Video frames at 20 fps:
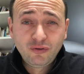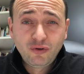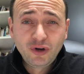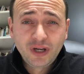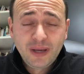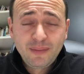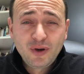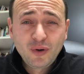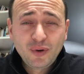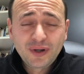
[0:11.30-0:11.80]
voi
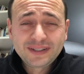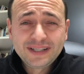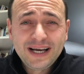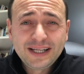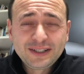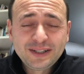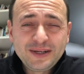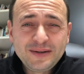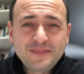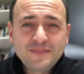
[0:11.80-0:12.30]
che mi
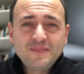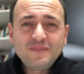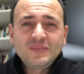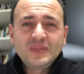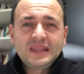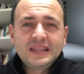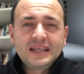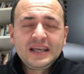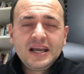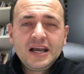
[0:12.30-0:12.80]
guardate.
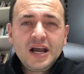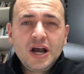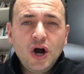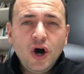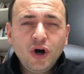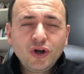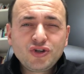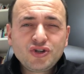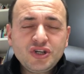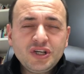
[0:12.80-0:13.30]

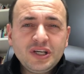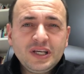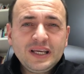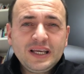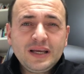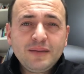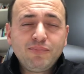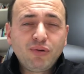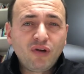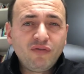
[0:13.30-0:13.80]

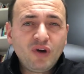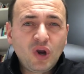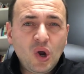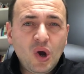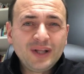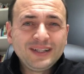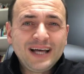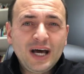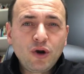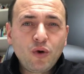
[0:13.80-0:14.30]
Oggi proverò
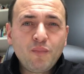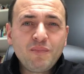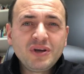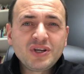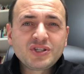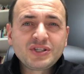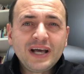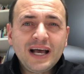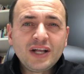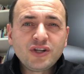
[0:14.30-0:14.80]
a dare un
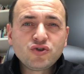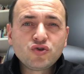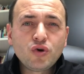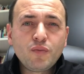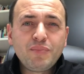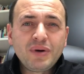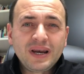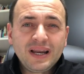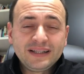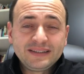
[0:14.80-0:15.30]
messaggio
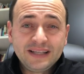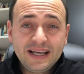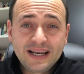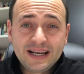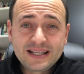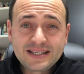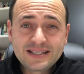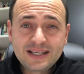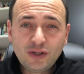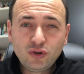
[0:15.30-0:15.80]
per la
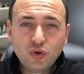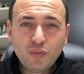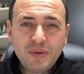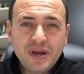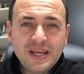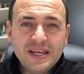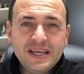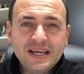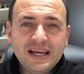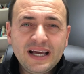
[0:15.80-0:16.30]
terza
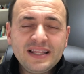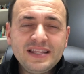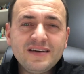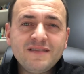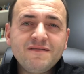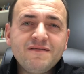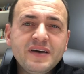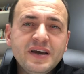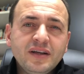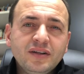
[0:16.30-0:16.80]
domenica di
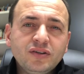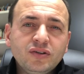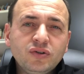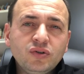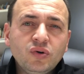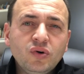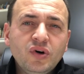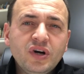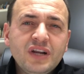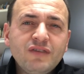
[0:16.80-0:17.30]

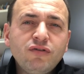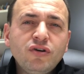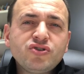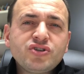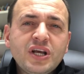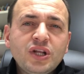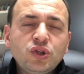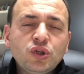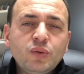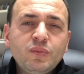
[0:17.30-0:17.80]
avvento,
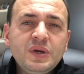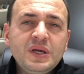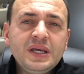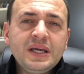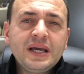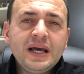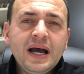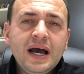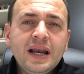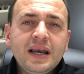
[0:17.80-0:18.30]

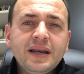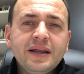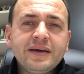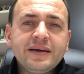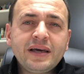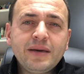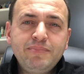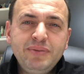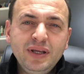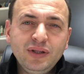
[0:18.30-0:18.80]
rivolgendomi al
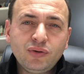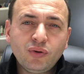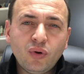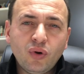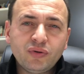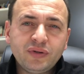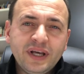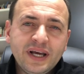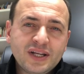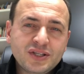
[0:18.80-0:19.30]
capitolo
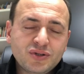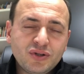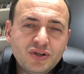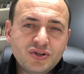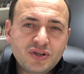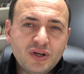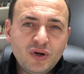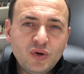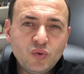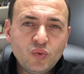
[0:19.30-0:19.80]
terzo di
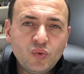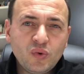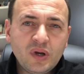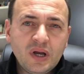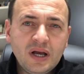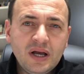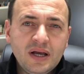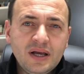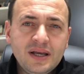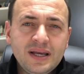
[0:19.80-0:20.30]
San Luca,
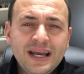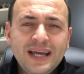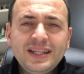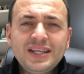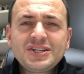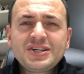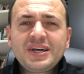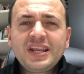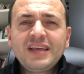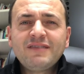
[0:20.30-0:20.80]
che
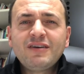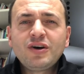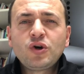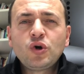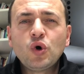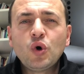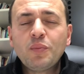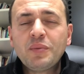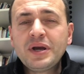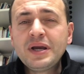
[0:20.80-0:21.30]
descrive
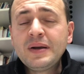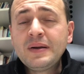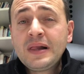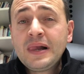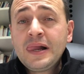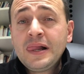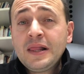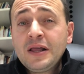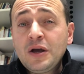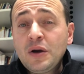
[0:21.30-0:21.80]
come
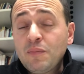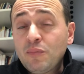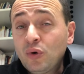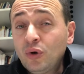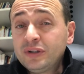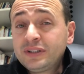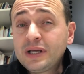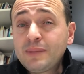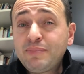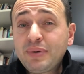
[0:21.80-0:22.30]

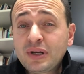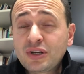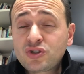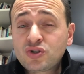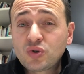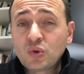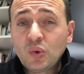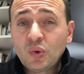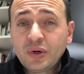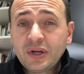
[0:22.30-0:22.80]
molte
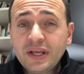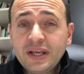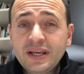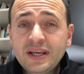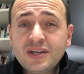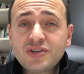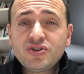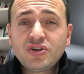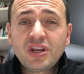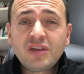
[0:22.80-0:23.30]

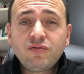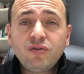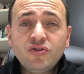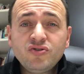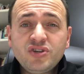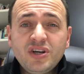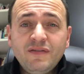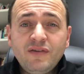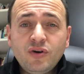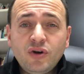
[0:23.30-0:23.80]
persone si
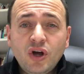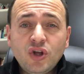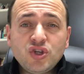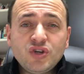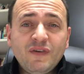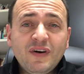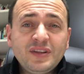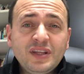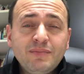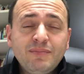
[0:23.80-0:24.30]
rivolgevano a
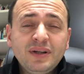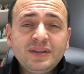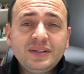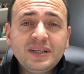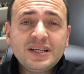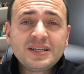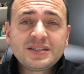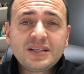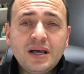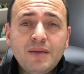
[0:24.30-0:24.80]
Giovanni il
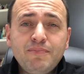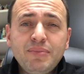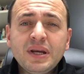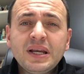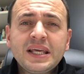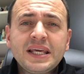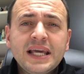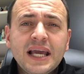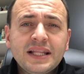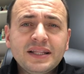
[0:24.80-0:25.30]
Battista per
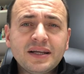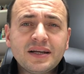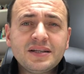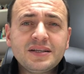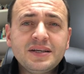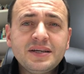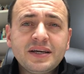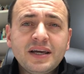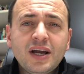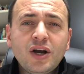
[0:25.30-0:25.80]

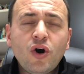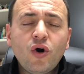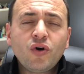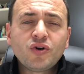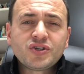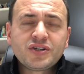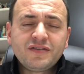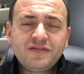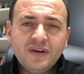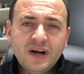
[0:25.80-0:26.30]
chiedergli che
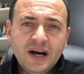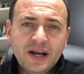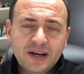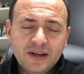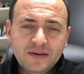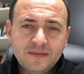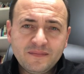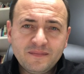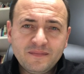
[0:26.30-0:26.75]
cosa fare.